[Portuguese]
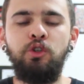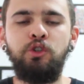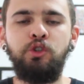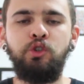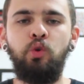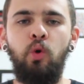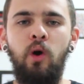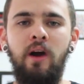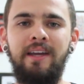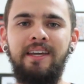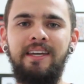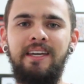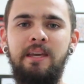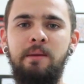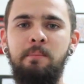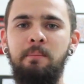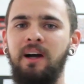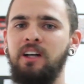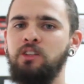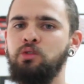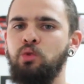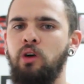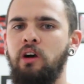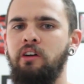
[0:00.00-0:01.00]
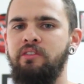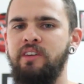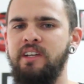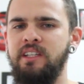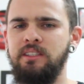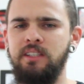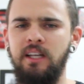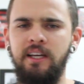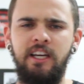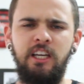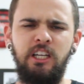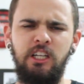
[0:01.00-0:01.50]
estou aqui mais uma
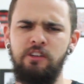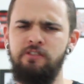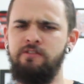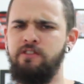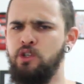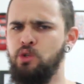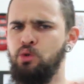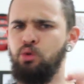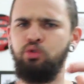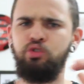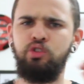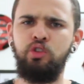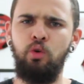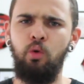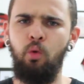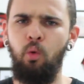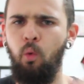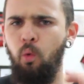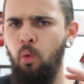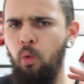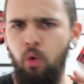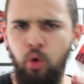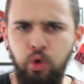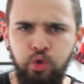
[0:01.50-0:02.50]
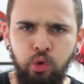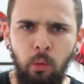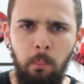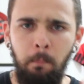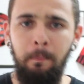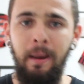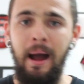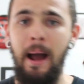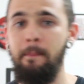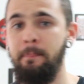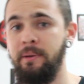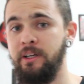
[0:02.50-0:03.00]
vez naquele videozinho curto,
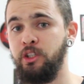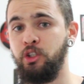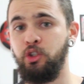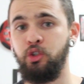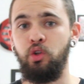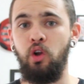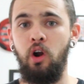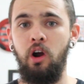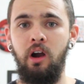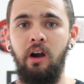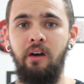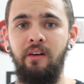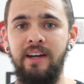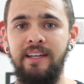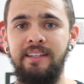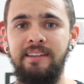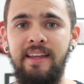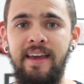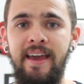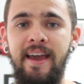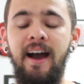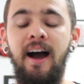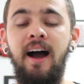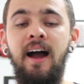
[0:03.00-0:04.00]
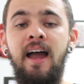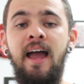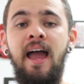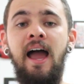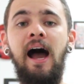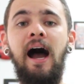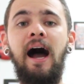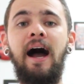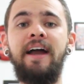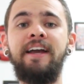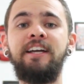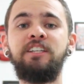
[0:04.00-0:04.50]
papo, a gente trocar uma ideia
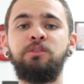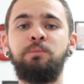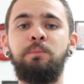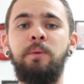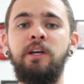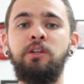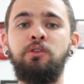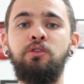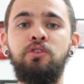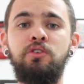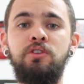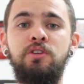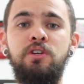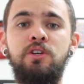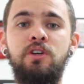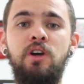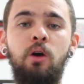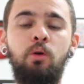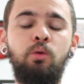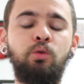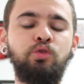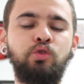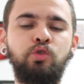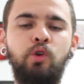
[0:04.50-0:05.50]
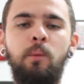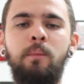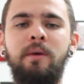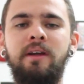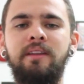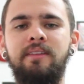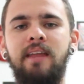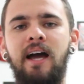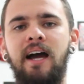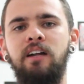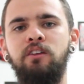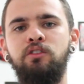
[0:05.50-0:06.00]
a respeito de alguns
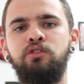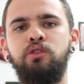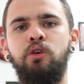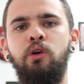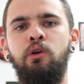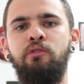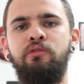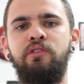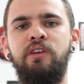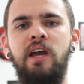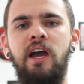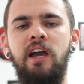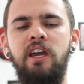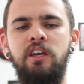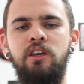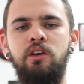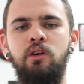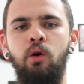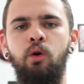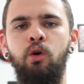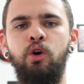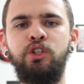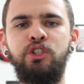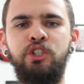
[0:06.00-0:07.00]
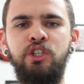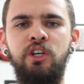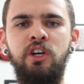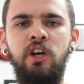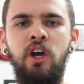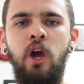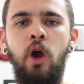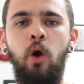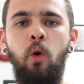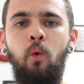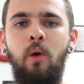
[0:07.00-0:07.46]
comentários que eu vi aí hoje,